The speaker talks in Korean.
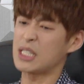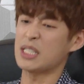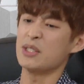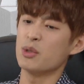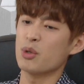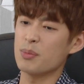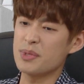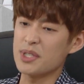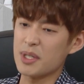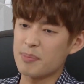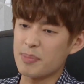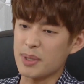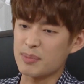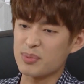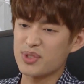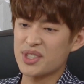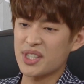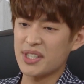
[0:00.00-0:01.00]
그놈이
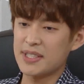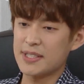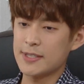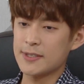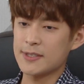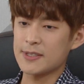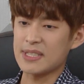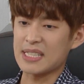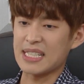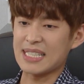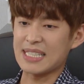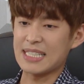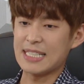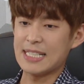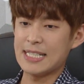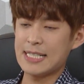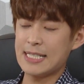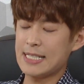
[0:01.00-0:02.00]
옆에 붙어 있는 거야.
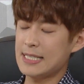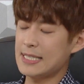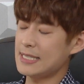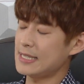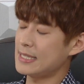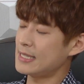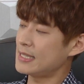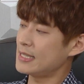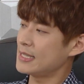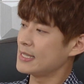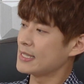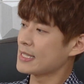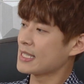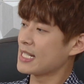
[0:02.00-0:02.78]
에이씨.